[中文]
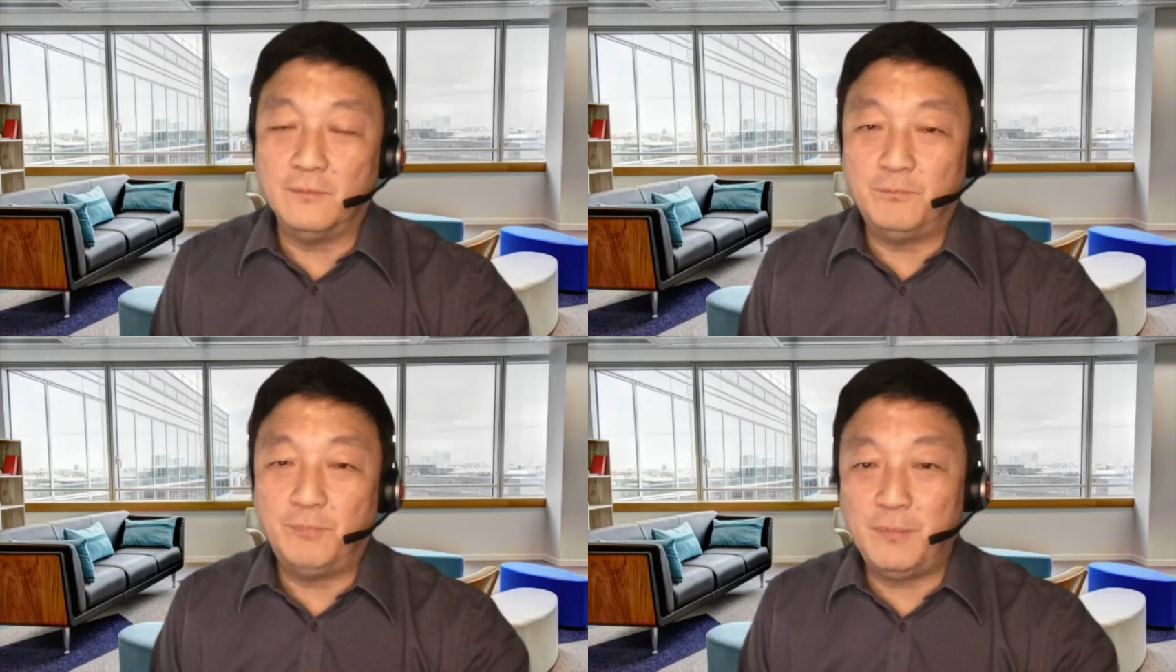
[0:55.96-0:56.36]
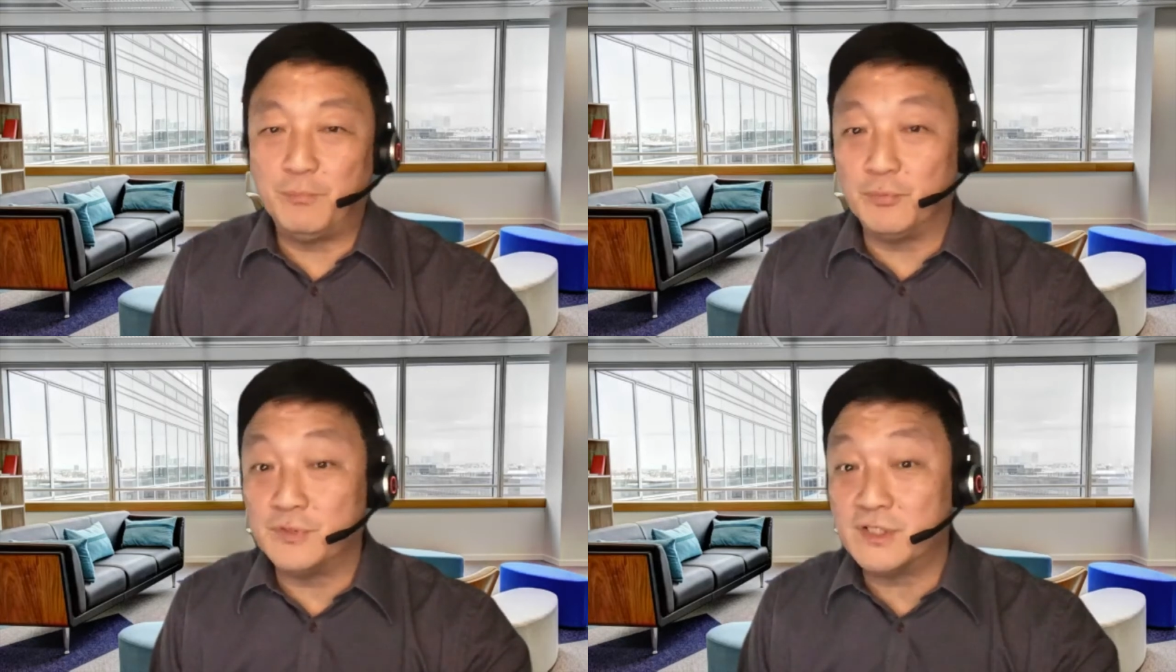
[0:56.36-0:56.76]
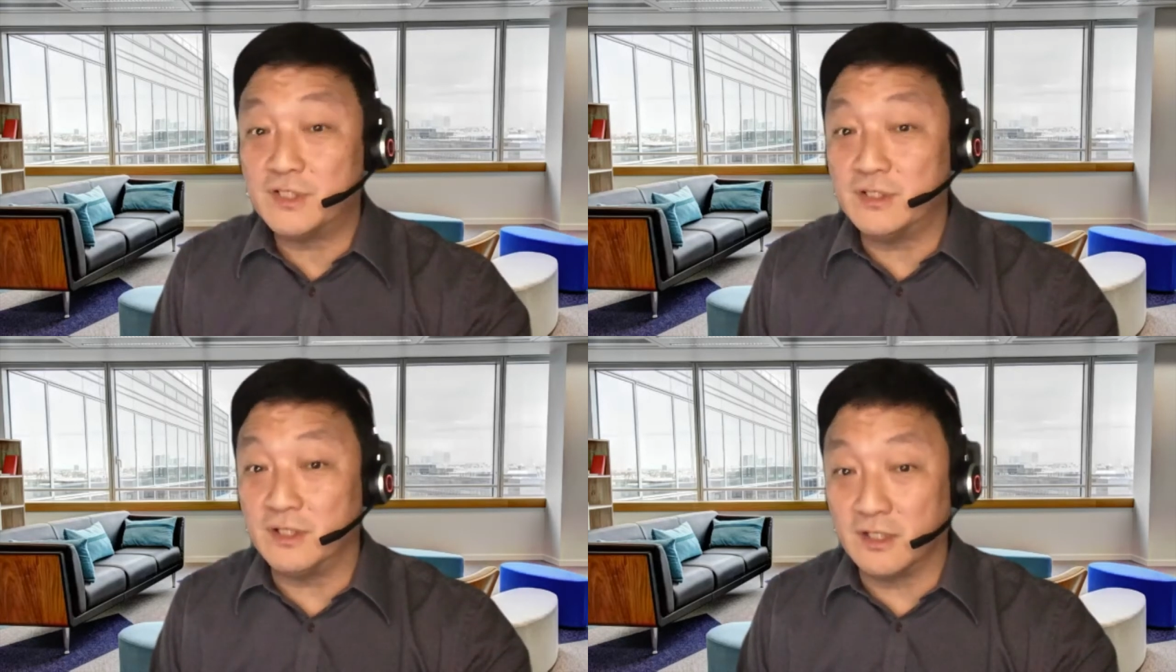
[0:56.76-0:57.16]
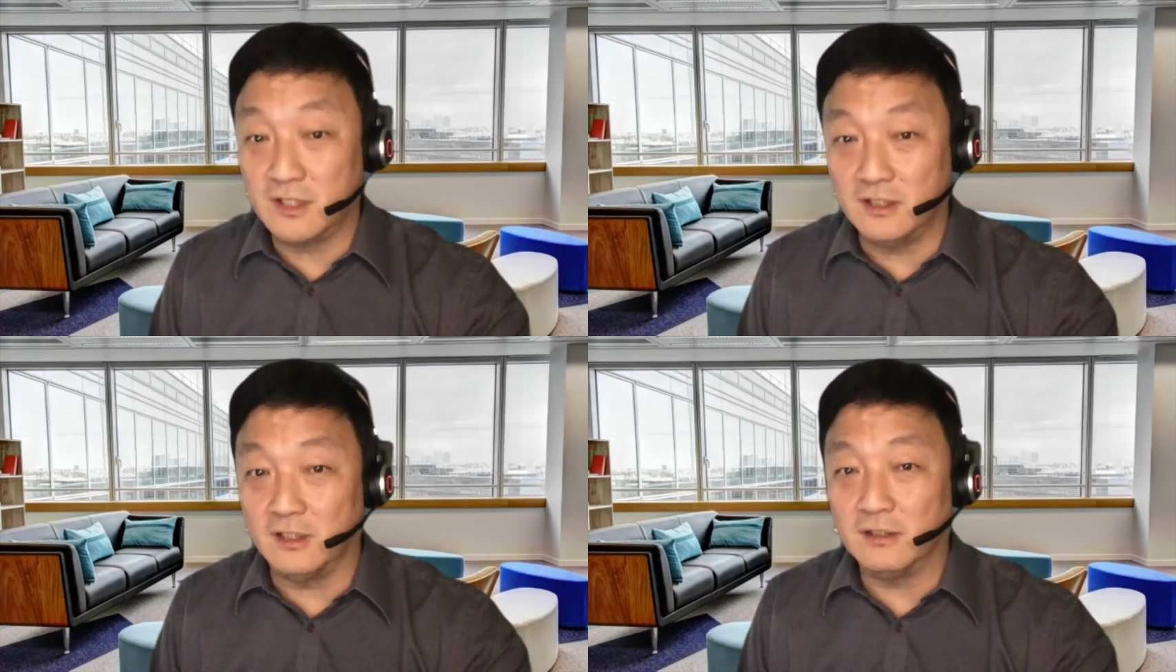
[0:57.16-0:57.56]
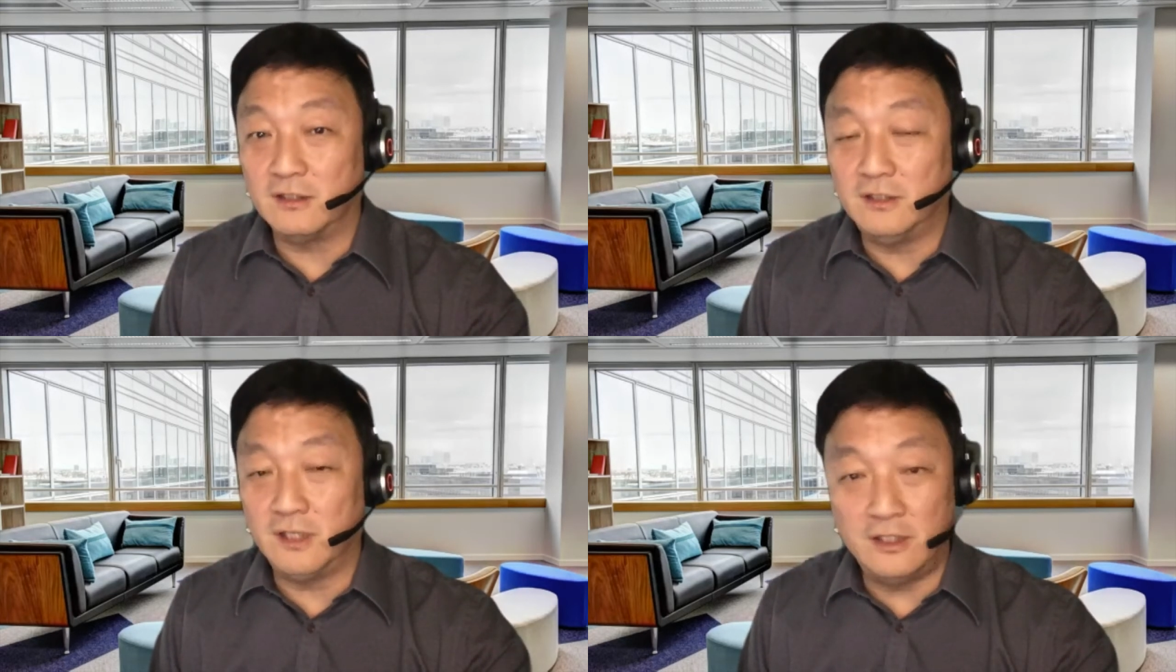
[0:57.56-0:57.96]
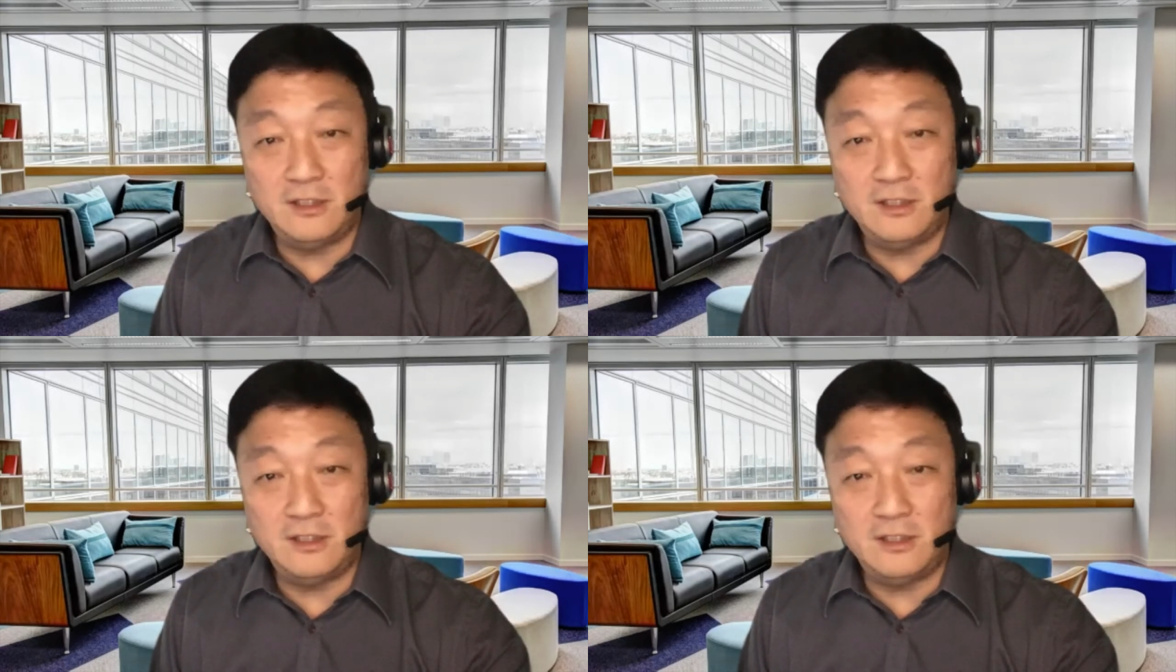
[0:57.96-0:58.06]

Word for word: 并不是一个人